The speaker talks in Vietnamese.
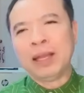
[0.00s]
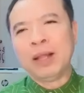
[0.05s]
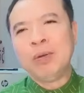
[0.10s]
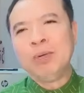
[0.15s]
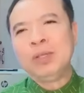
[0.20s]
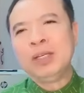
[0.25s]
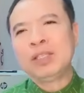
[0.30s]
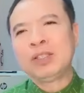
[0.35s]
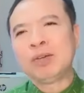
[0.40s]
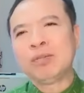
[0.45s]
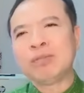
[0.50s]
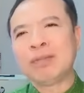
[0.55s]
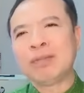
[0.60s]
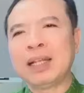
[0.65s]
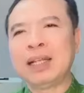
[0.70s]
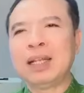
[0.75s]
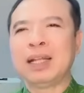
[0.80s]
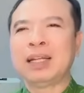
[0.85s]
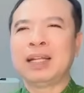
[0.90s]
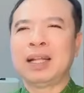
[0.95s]
nếu chúng
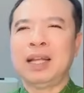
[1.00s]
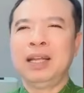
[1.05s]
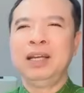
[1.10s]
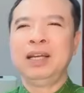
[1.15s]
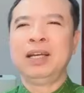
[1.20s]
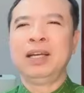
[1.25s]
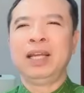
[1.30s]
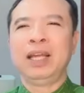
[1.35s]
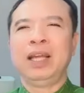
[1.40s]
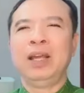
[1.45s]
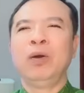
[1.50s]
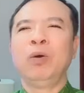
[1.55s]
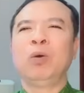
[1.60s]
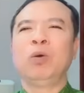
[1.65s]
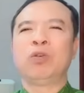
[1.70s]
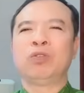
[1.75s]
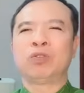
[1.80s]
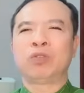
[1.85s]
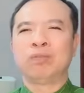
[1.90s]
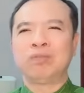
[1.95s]
ta nhận thấy người
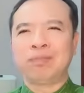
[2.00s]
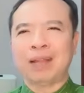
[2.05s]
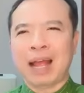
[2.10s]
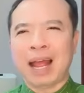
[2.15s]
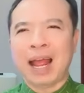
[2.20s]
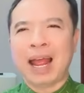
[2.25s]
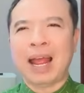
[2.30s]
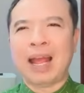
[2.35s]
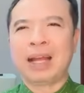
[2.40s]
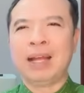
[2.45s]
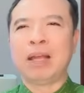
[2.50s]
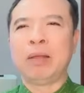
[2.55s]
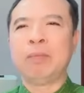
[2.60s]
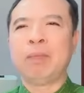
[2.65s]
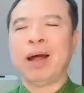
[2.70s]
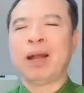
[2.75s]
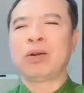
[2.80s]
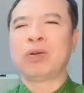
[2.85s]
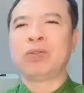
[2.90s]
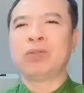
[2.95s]
yêu của chúng ta
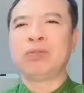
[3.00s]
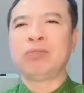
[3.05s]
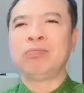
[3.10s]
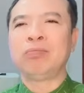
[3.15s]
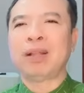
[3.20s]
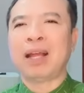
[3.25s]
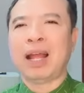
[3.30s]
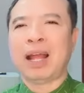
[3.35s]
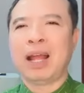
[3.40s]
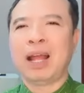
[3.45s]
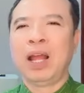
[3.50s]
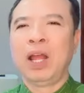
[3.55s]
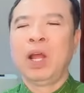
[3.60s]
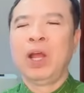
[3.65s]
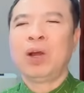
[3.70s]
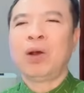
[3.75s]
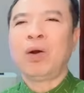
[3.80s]
người bạn của chúng ta